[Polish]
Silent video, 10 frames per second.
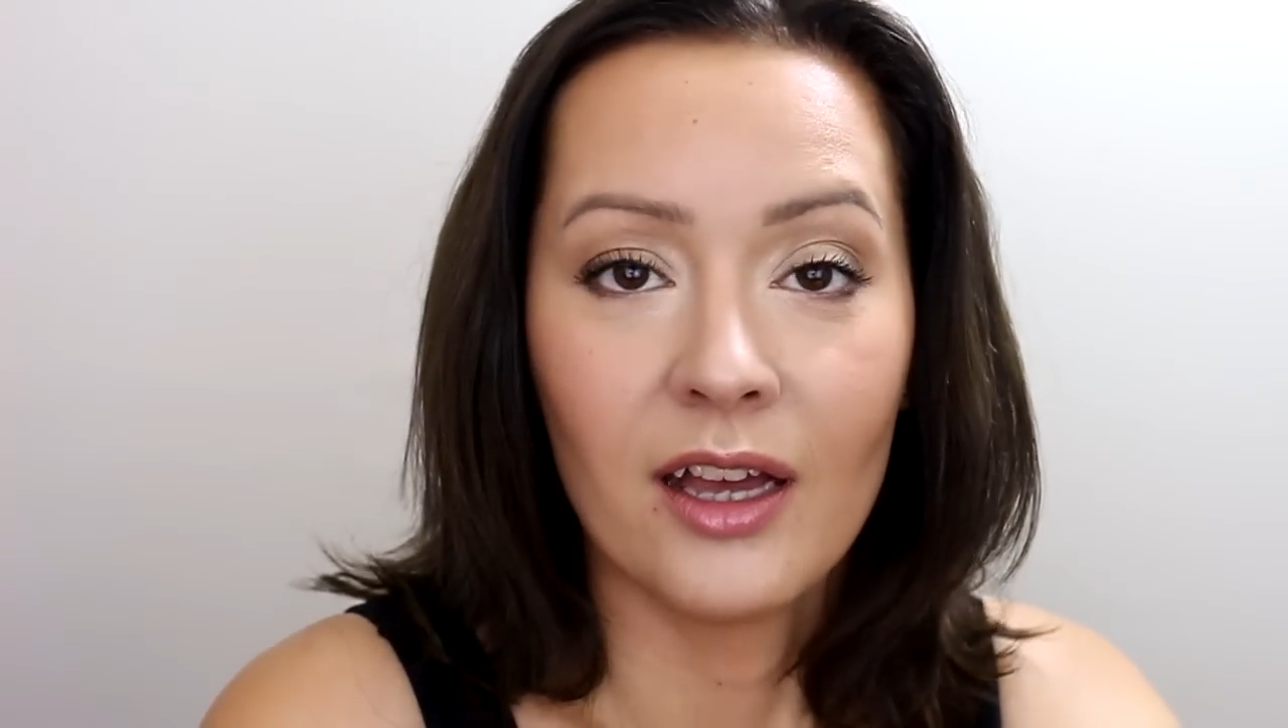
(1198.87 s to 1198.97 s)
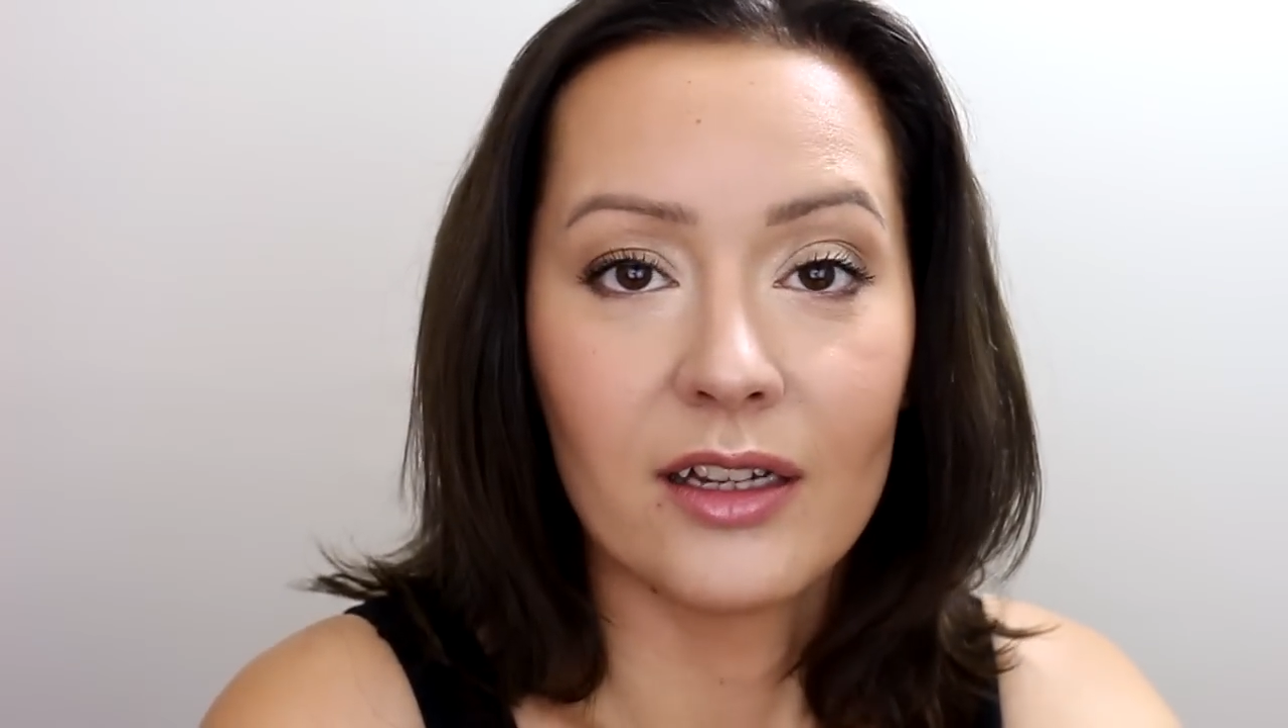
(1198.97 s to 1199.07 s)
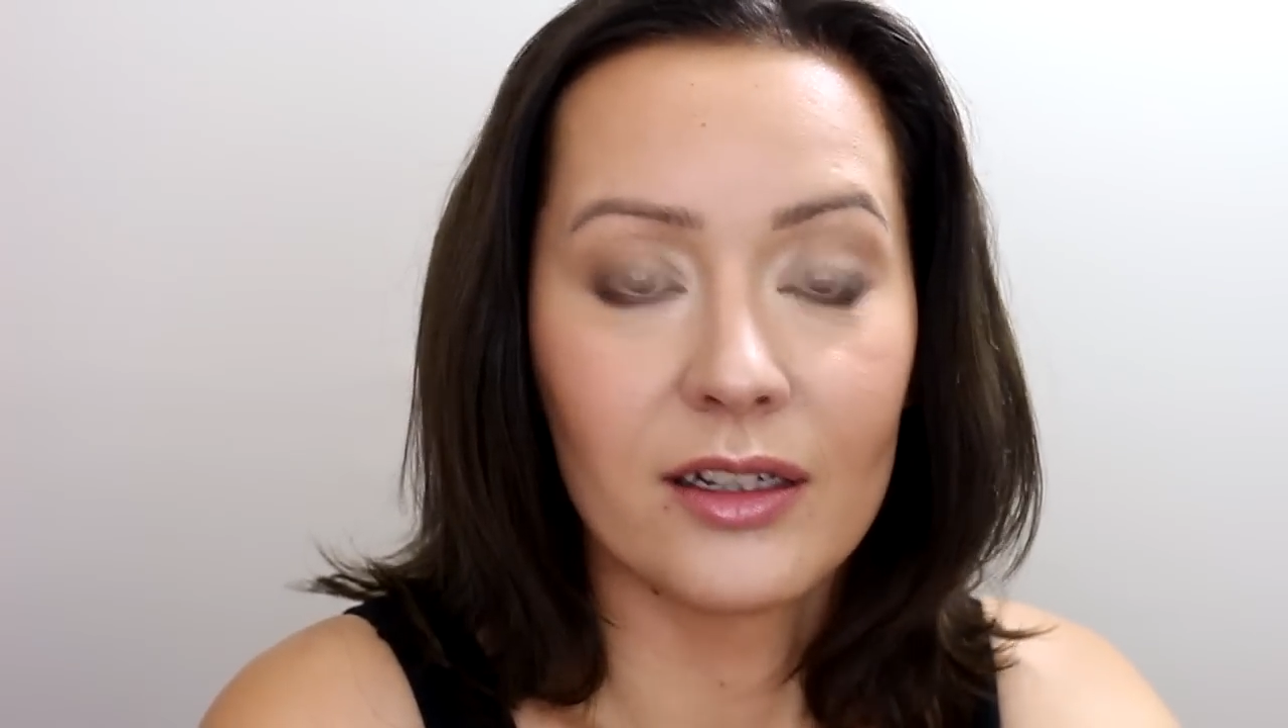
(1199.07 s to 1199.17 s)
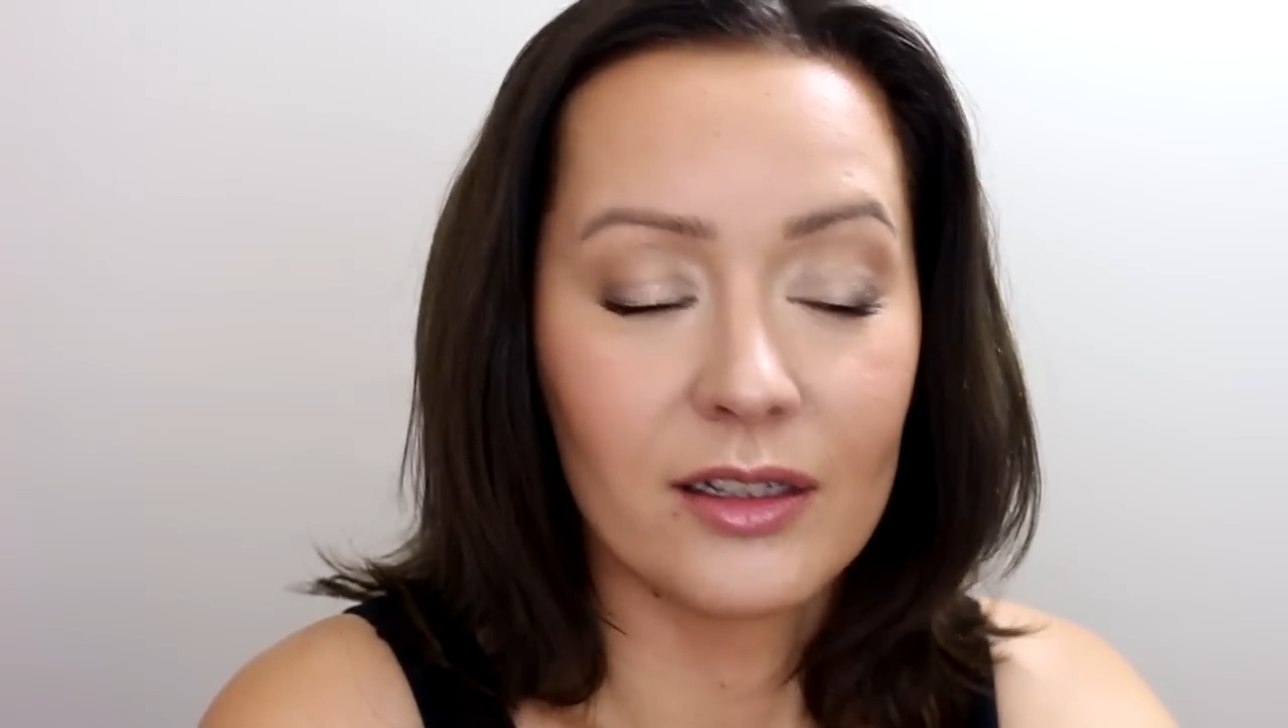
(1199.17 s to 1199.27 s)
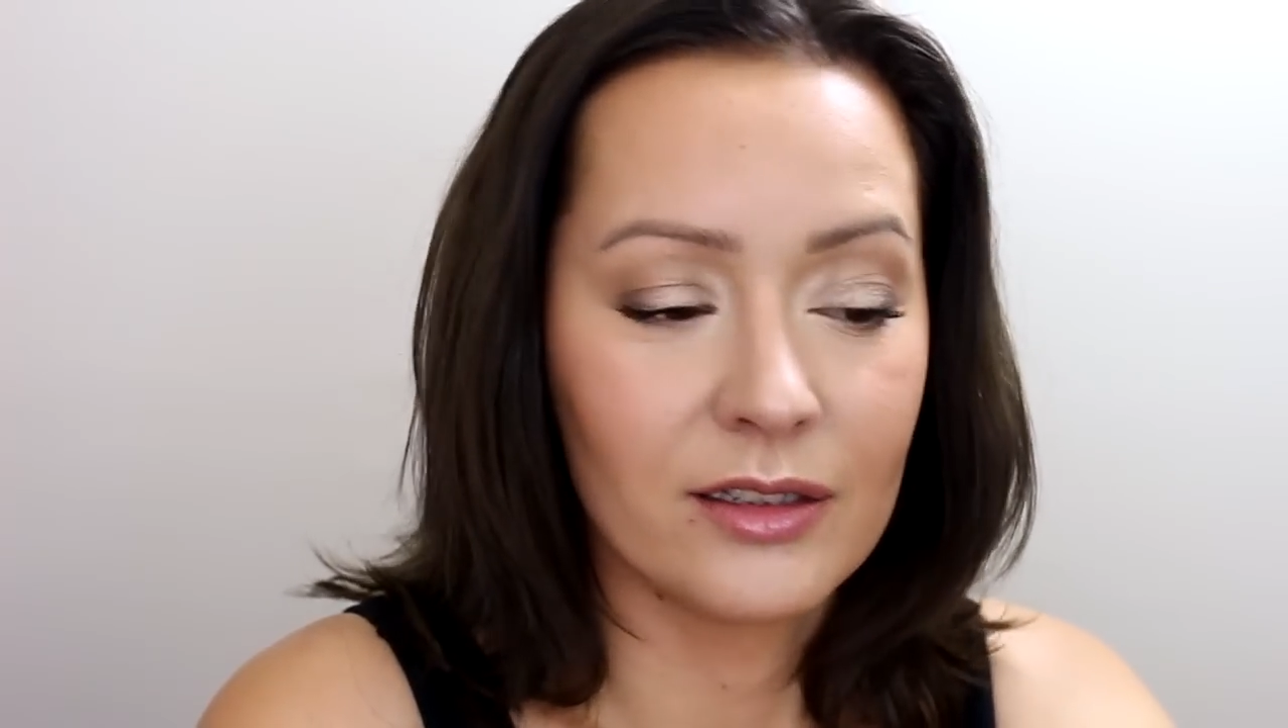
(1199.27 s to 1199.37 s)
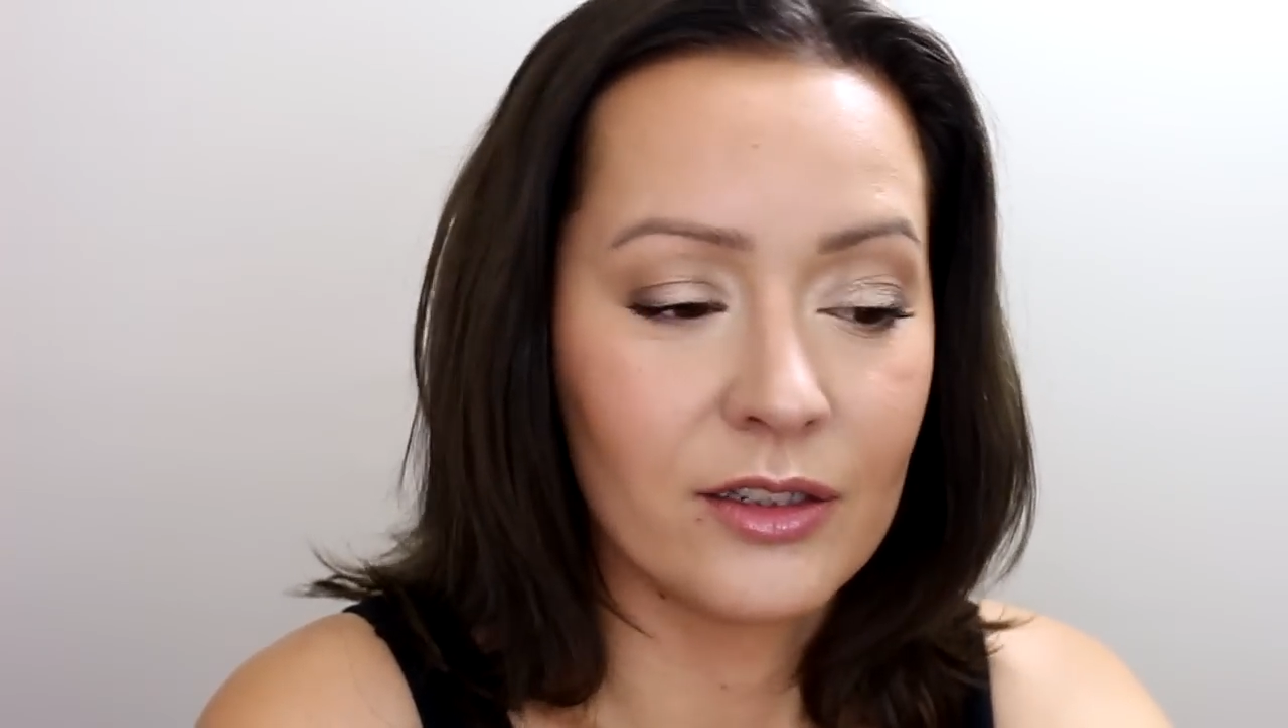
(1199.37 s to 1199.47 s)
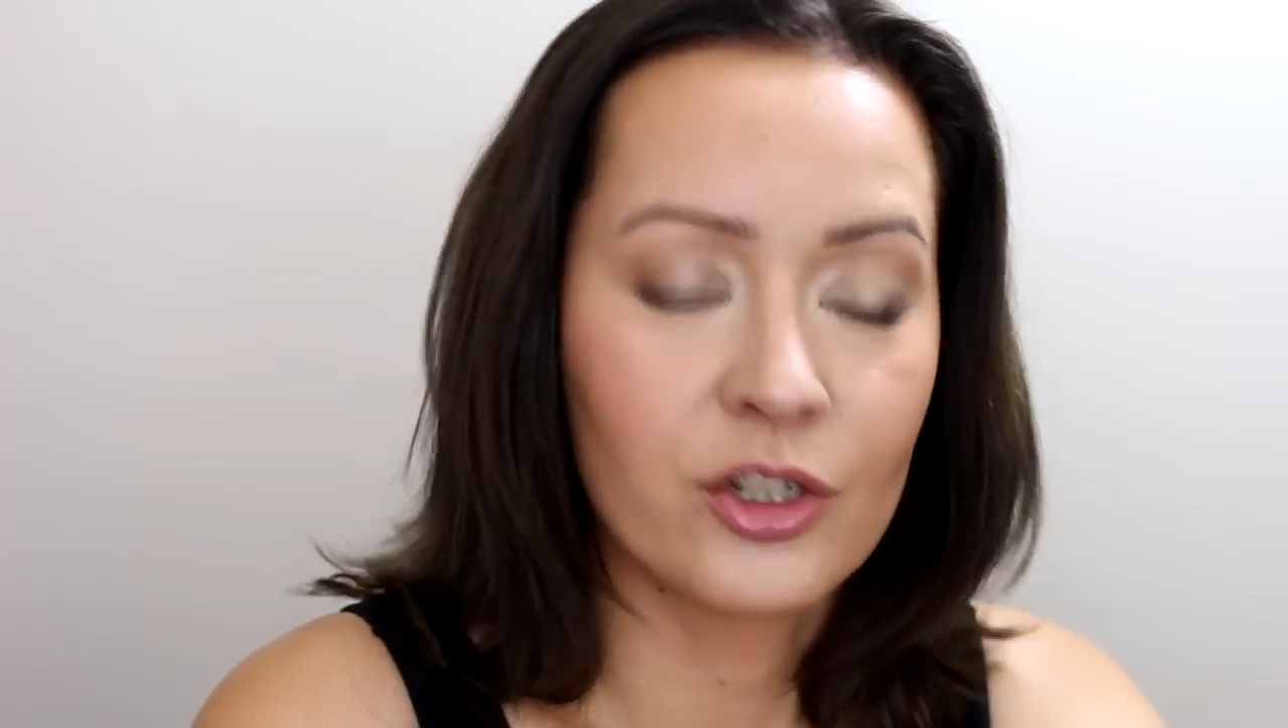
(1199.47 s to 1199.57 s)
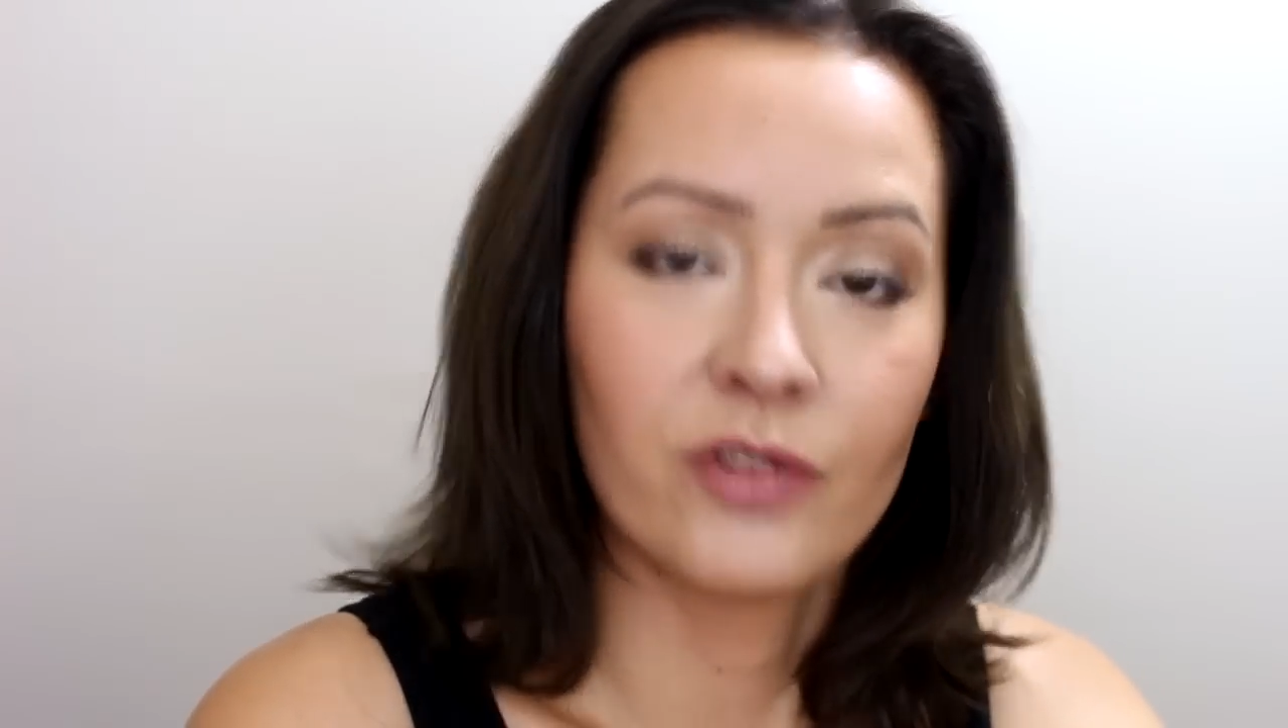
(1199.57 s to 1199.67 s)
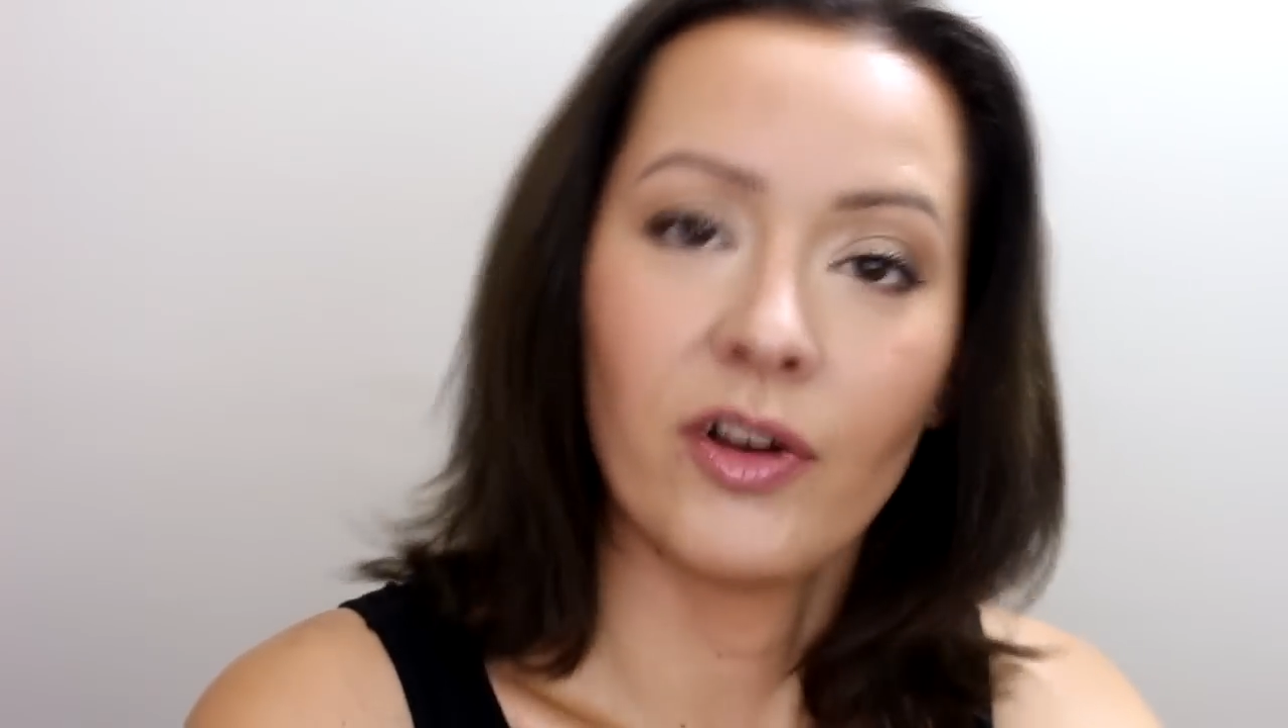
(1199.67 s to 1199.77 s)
e, czy